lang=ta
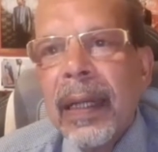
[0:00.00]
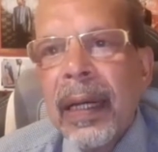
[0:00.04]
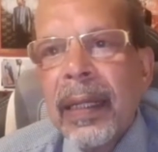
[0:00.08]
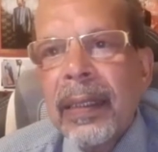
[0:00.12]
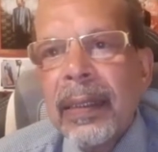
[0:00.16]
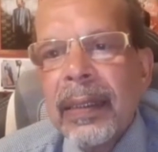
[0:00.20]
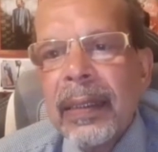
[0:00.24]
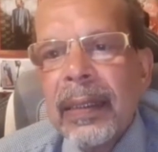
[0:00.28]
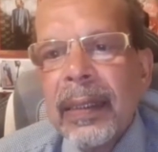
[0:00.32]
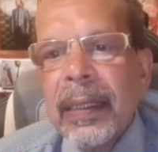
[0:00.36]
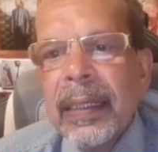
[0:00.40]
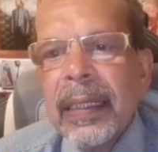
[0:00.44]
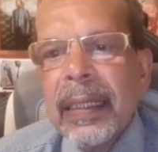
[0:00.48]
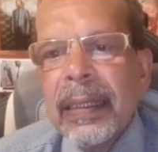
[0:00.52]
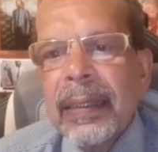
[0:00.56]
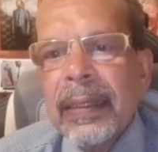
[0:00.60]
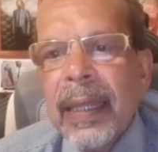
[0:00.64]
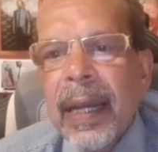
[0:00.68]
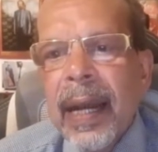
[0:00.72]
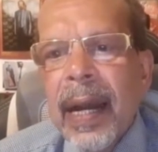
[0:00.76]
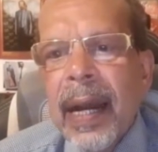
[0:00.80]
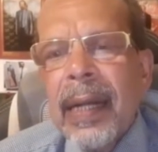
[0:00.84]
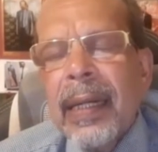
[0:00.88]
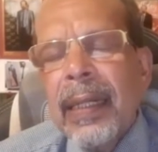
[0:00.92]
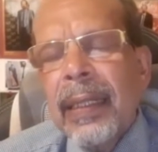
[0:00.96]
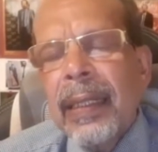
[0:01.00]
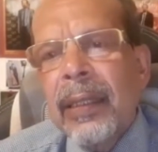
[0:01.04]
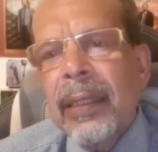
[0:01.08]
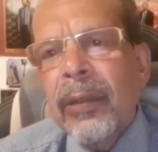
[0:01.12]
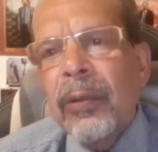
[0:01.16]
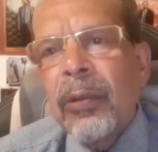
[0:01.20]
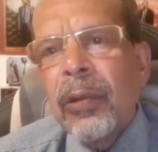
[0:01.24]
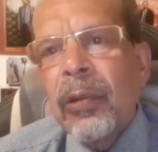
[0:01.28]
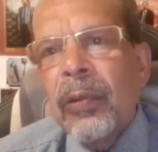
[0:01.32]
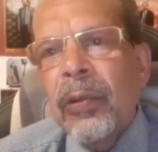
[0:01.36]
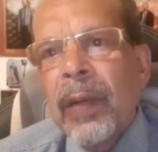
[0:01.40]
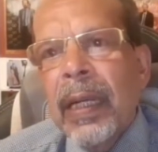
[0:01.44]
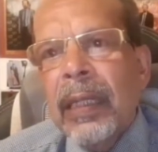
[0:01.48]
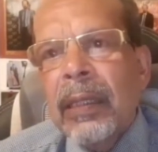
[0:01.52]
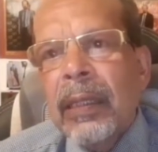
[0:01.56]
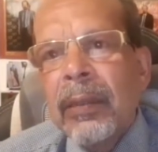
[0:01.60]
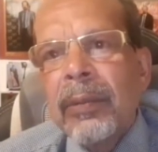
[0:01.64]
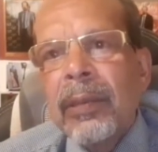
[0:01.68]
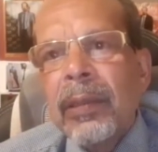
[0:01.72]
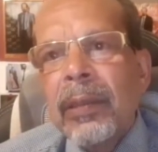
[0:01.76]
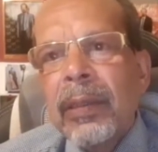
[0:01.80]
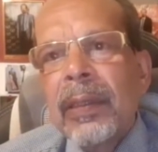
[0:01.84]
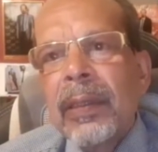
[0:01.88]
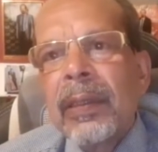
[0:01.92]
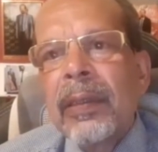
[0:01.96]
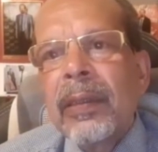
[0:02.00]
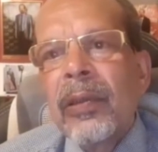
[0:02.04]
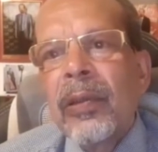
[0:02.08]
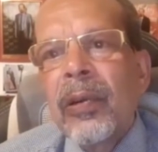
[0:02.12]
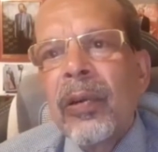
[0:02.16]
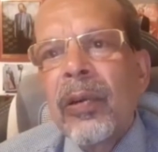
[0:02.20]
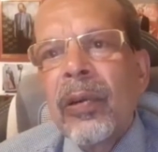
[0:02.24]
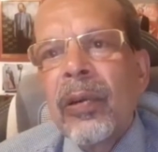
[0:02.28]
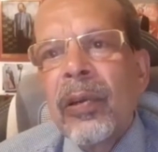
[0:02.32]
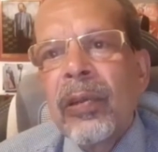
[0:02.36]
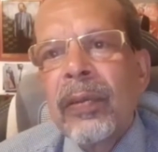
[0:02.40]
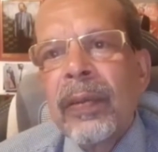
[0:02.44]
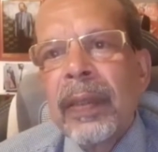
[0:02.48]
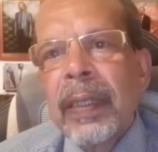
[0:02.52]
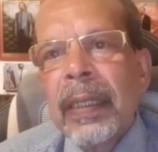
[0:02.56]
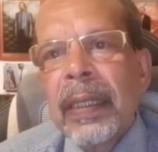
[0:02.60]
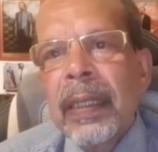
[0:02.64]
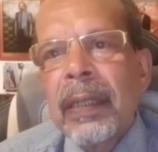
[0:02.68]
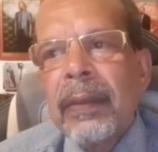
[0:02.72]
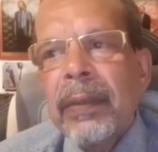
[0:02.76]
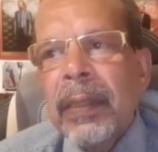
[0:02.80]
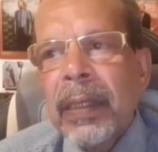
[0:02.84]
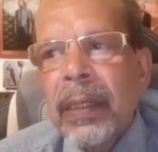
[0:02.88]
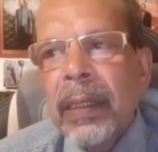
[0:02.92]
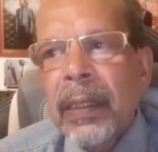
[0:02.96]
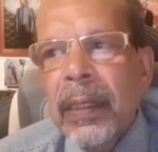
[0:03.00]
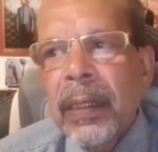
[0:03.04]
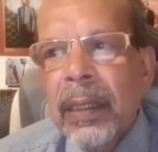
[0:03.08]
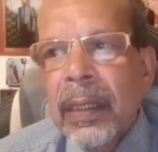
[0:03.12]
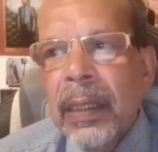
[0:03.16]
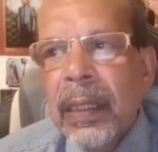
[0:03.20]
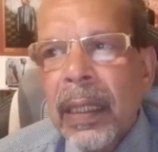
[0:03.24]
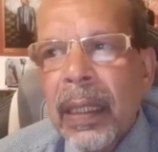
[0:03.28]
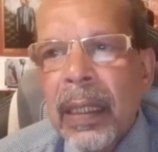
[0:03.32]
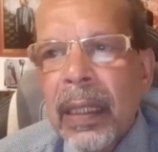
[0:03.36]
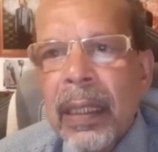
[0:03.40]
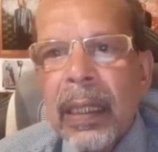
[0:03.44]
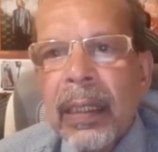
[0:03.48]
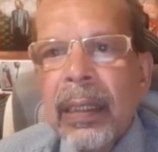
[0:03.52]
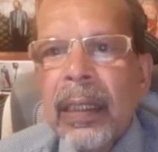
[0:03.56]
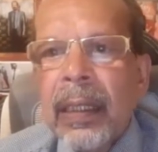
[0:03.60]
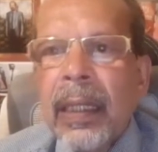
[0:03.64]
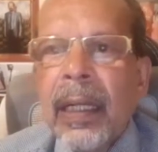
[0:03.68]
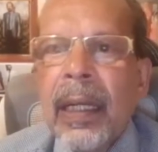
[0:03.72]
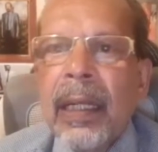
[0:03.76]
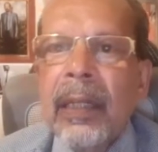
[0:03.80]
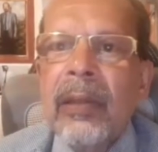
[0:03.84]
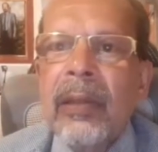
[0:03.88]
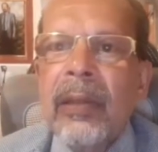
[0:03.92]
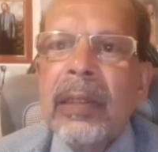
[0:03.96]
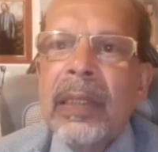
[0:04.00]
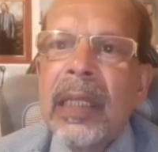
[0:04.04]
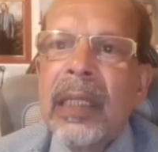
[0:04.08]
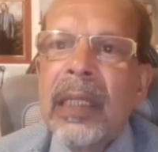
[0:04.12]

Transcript: அது என்ன தாக்கத்தை உருவாக்கும் ஒரு ஒருவருக்கு அவருக்கு இறக்குறதுக்கான ஒரு